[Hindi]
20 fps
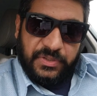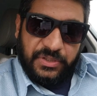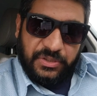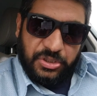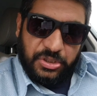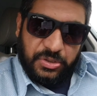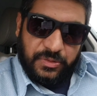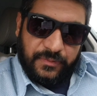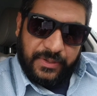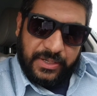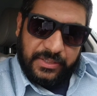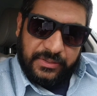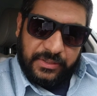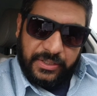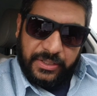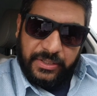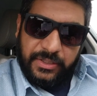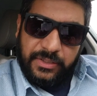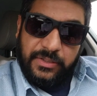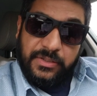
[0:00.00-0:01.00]
सीधी सी
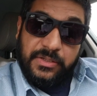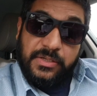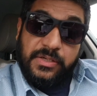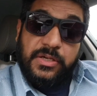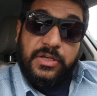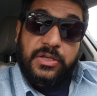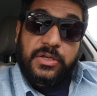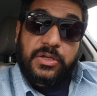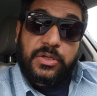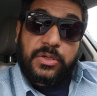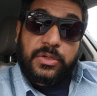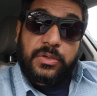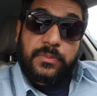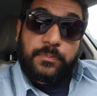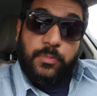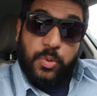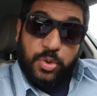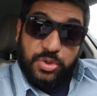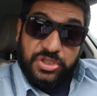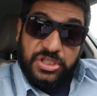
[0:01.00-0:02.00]
बात है
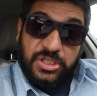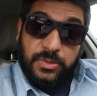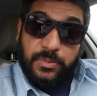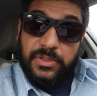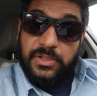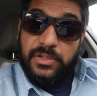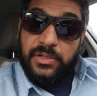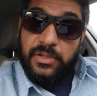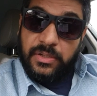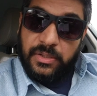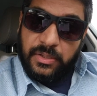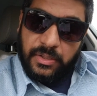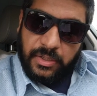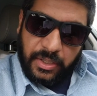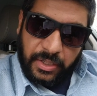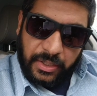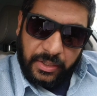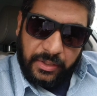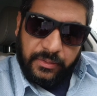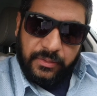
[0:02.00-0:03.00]
पॉसिबल
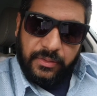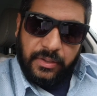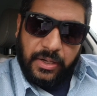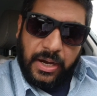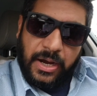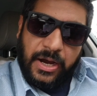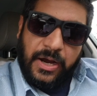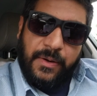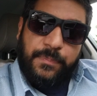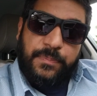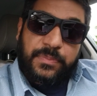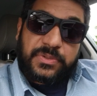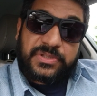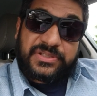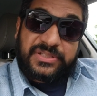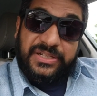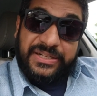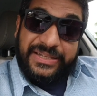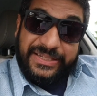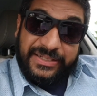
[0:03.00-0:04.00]
है आप
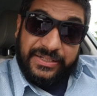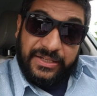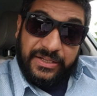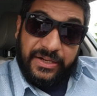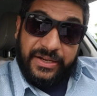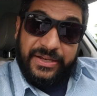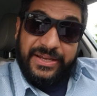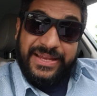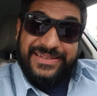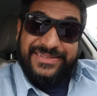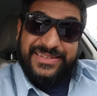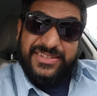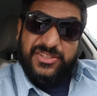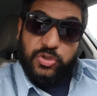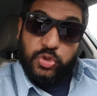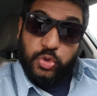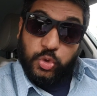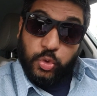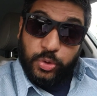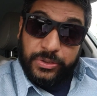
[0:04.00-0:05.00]
स्टडी कर रहे हैं एज अ
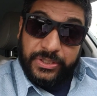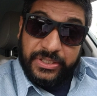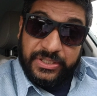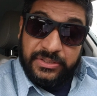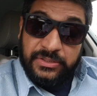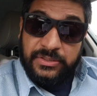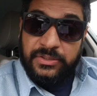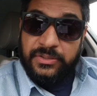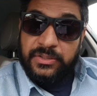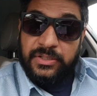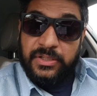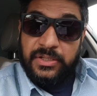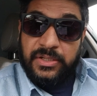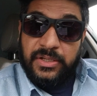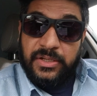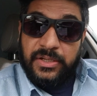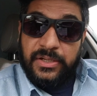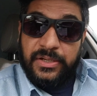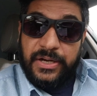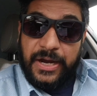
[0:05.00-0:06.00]
स्टूडेंट
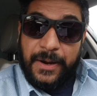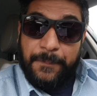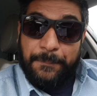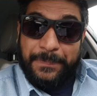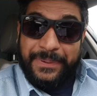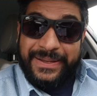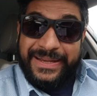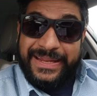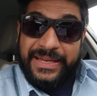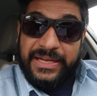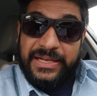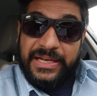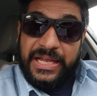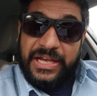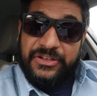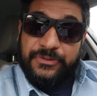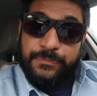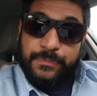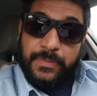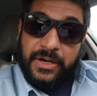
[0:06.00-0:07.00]
अपने
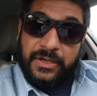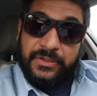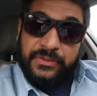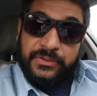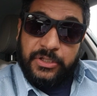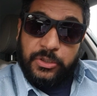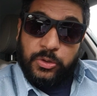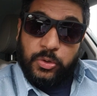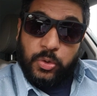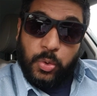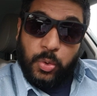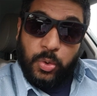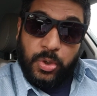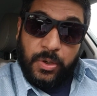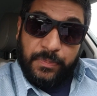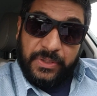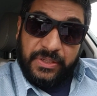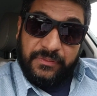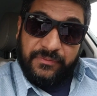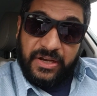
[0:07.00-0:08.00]
लाइफ पार्टनर को
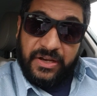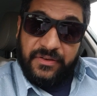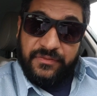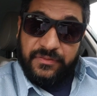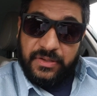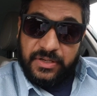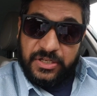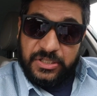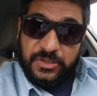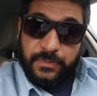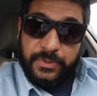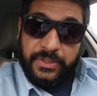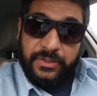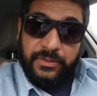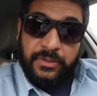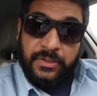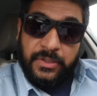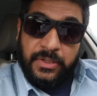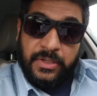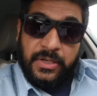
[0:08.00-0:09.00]
अपनी वाइफ
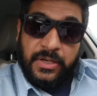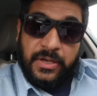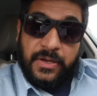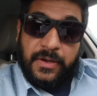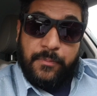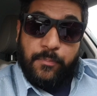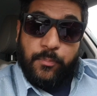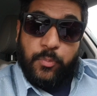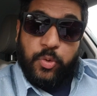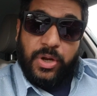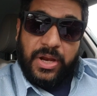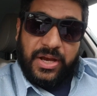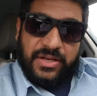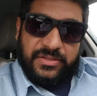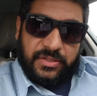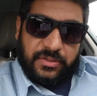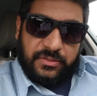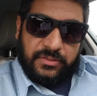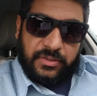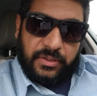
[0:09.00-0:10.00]
हस्बैंड बुला
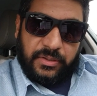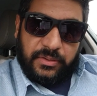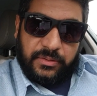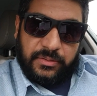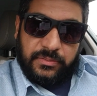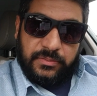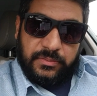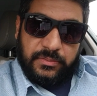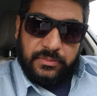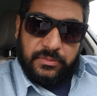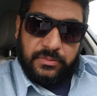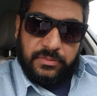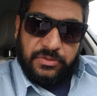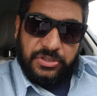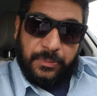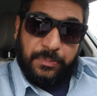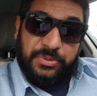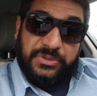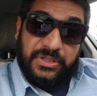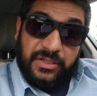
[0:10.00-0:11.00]
सकते हैं
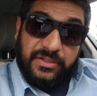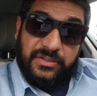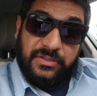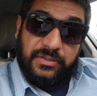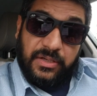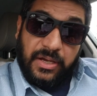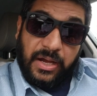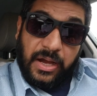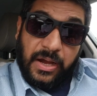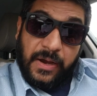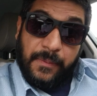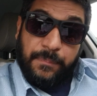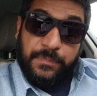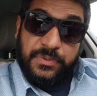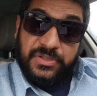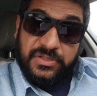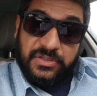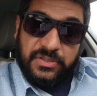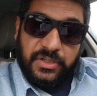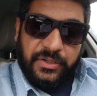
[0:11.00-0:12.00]
जब तक
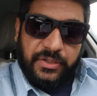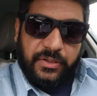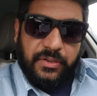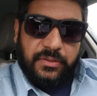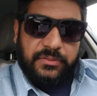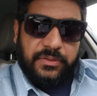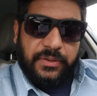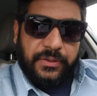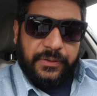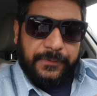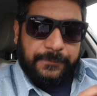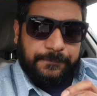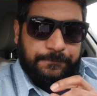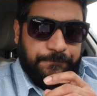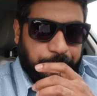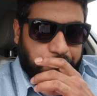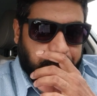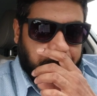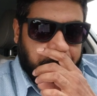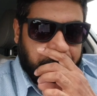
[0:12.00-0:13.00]
आप स्टडी करते हैं
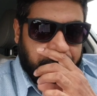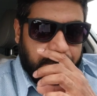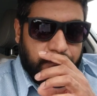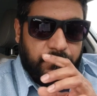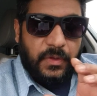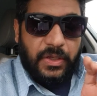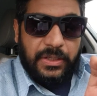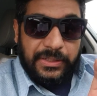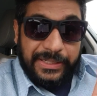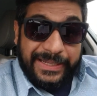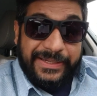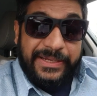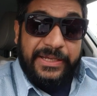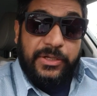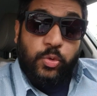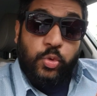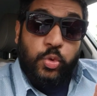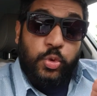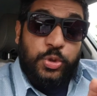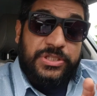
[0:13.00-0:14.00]

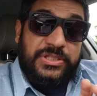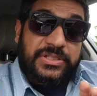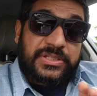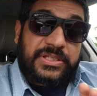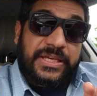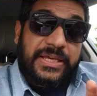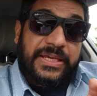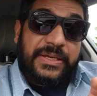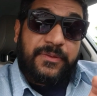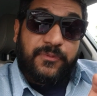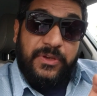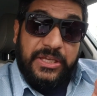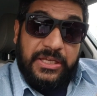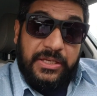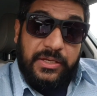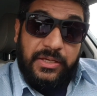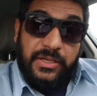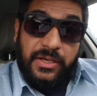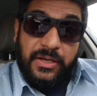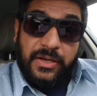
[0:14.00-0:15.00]
लेकिन उसकी
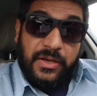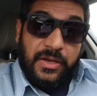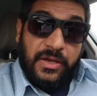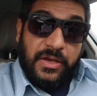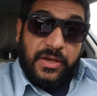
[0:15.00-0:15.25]
भी